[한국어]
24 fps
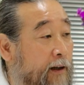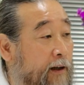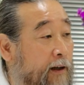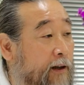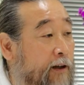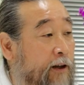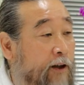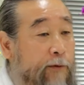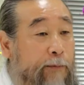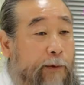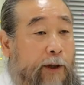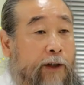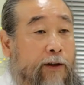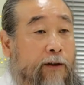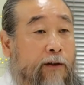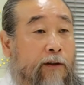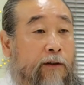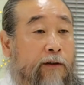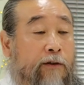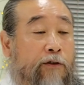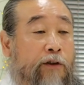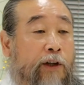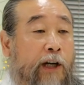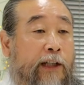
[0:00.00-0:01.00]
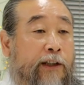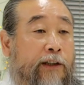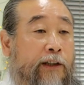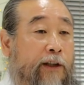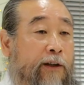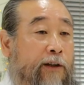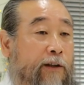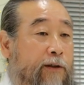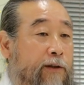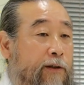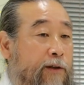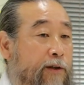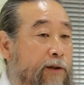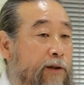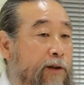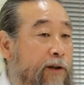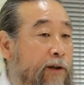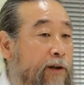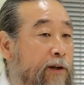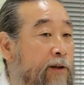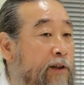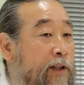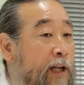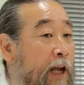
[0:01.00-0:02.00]
그러면 너한테는
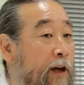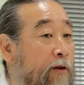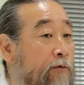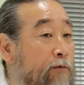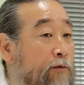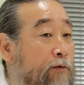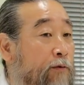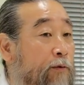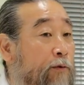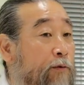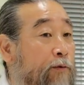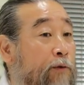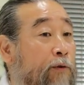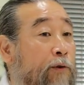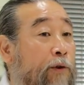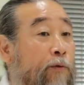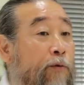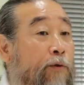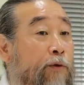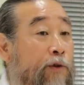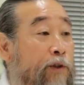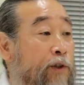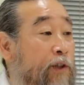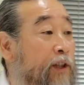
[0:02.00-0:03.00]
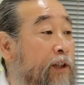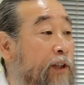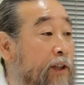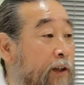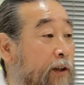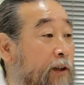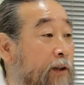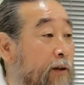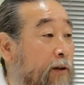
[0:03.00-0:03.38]
큰 행운으로 돌아올 것이니